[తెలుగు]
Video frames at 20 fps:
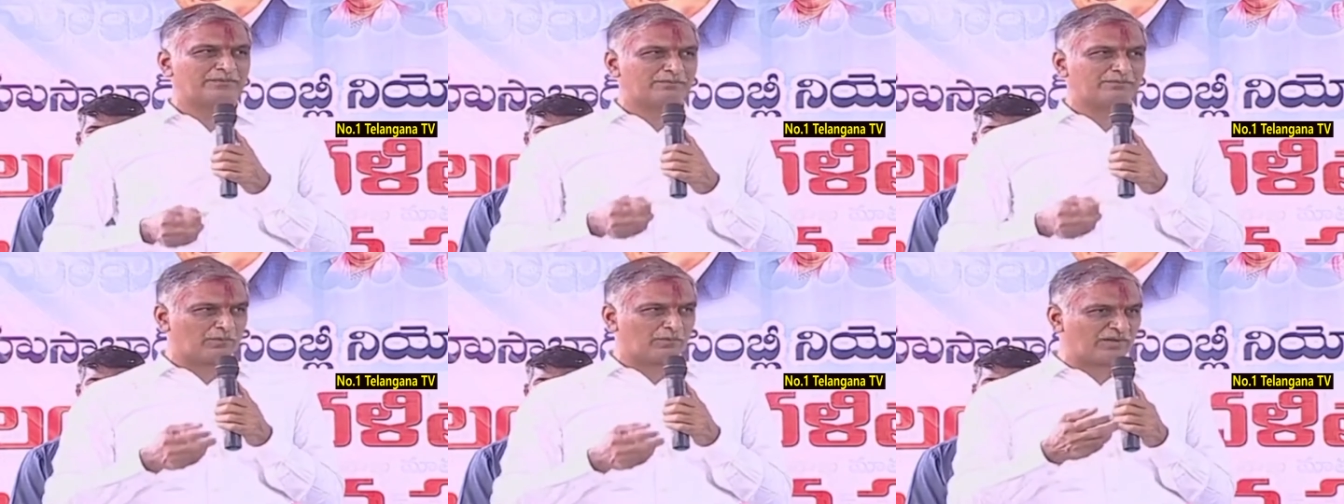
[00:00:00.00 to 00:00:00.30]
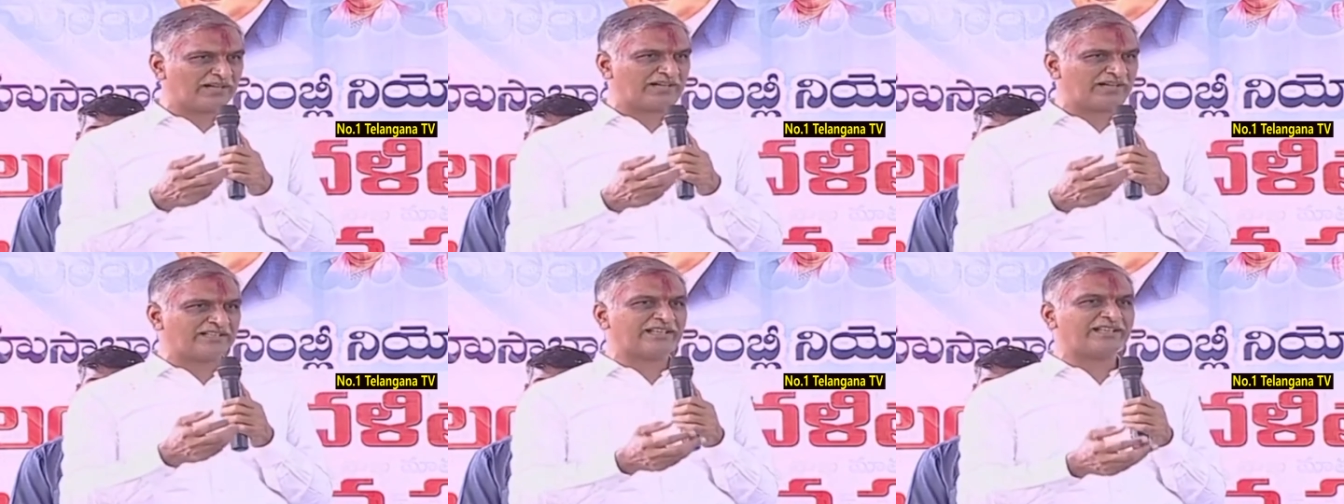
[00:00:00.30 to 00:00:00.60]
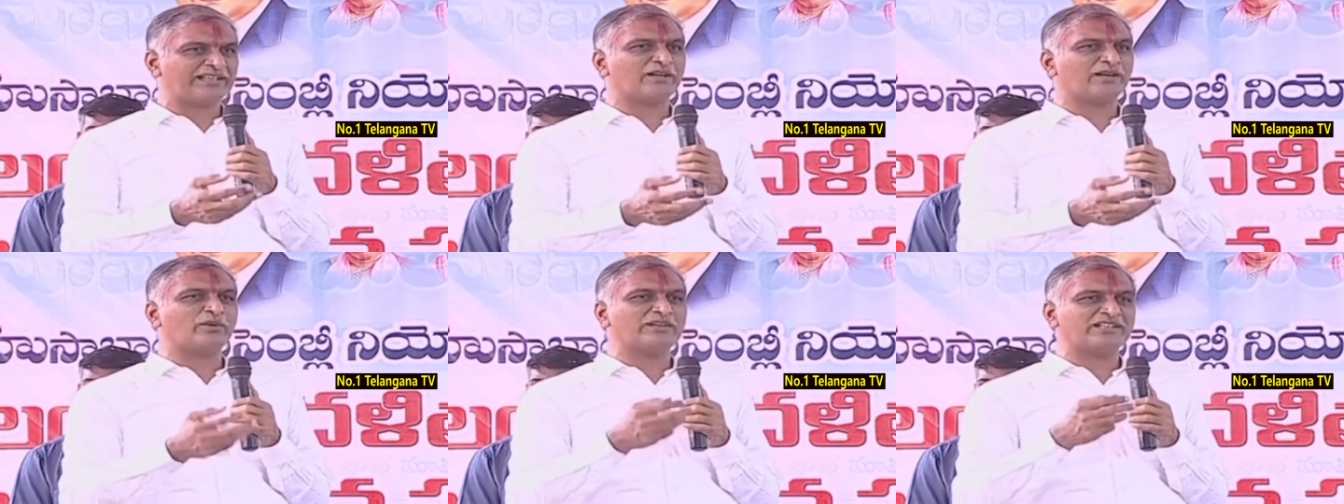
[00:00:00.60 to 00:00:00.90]
ముంగడికి
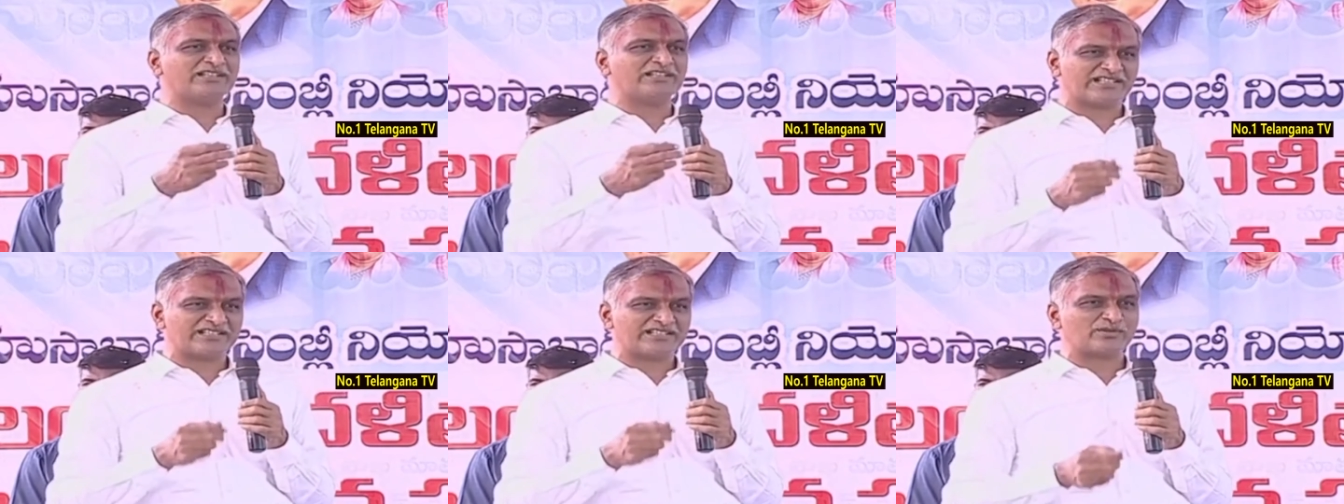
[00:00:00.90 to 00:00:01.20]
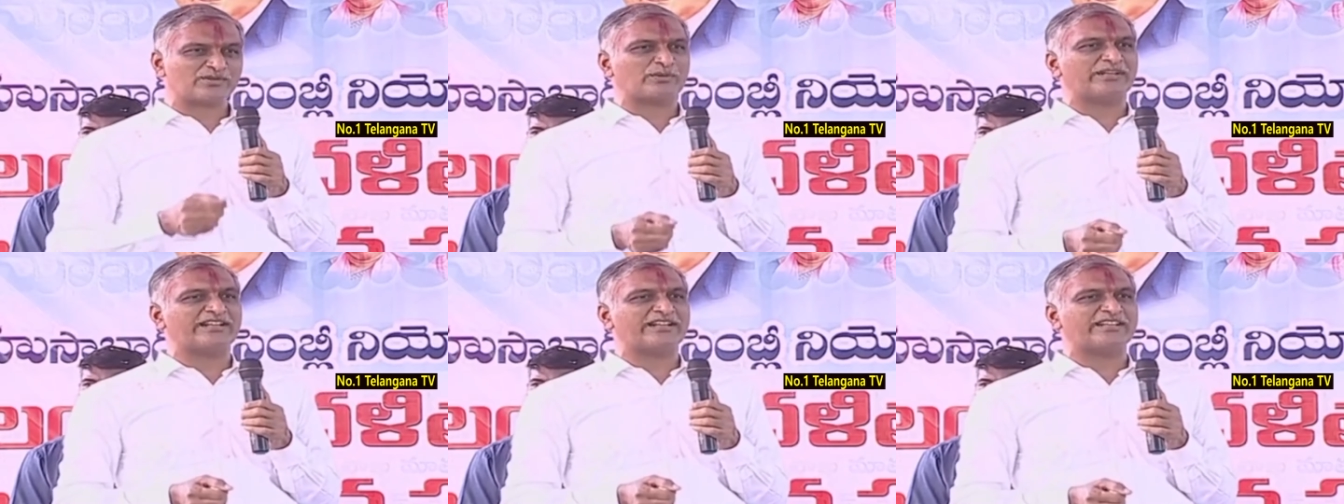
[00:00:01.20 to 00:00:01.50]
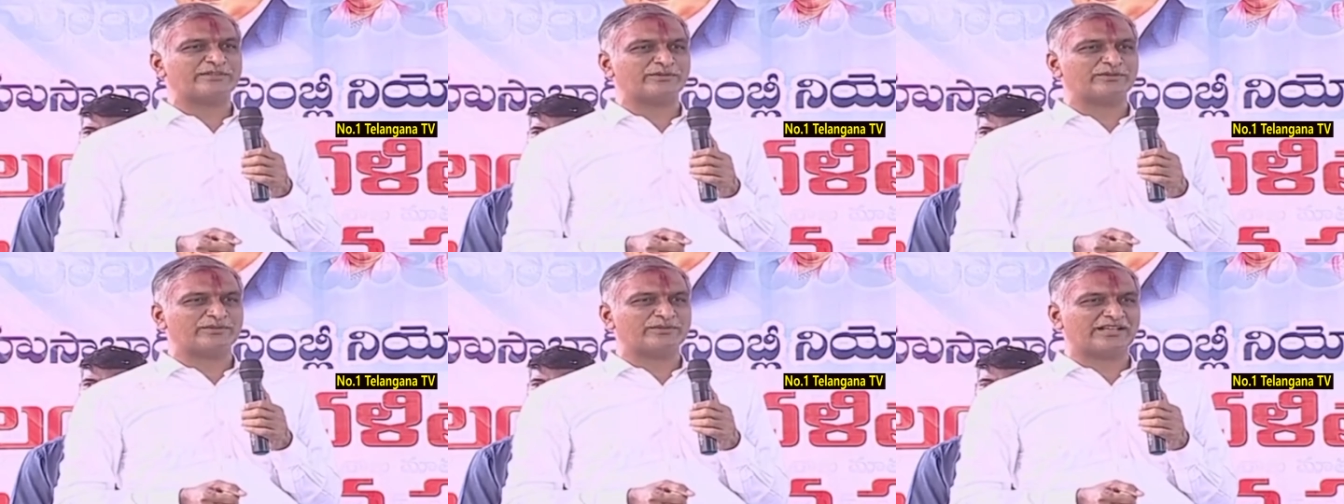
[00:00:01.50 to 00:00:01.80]
ఇంకా కొన్ని
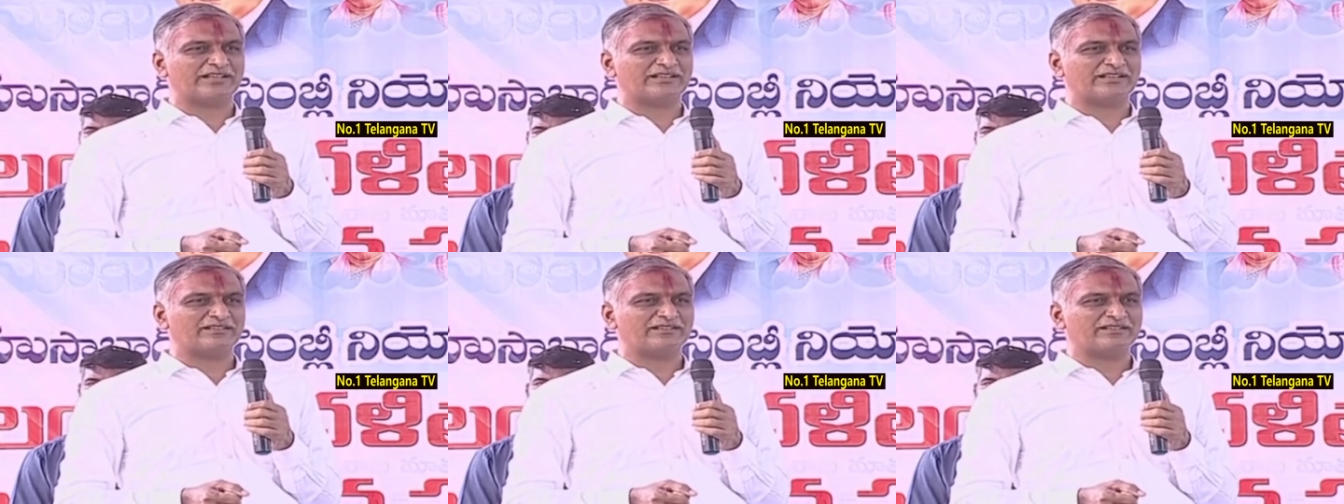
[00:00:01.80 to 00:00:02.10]
చేసుకునేటివి ఉన్నాయి